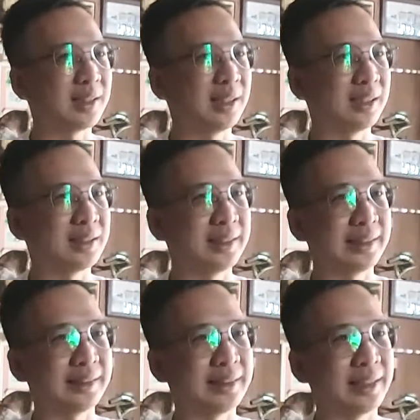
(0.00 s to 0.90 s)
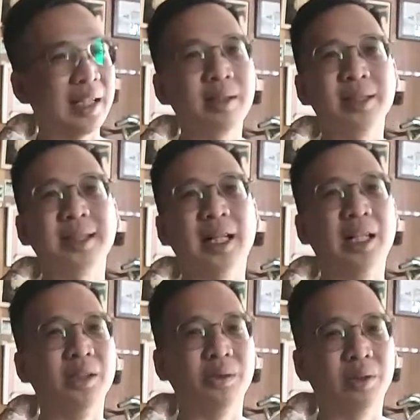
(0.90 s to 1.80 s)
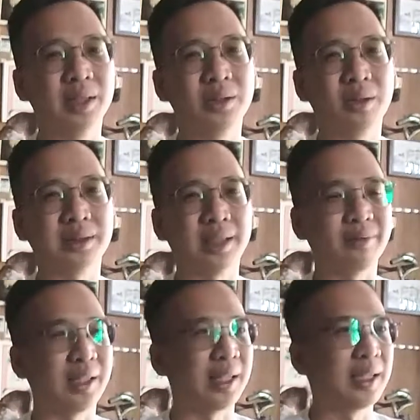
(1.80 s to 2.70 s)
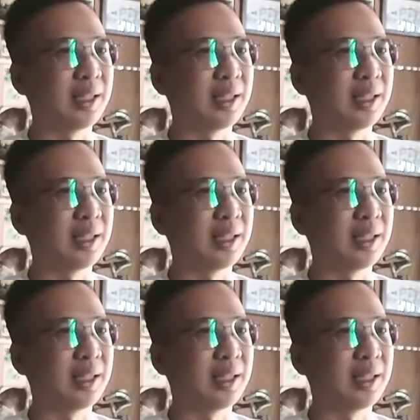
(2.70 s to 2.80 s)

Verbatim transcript: 呃想想要影响很多人的这种想法，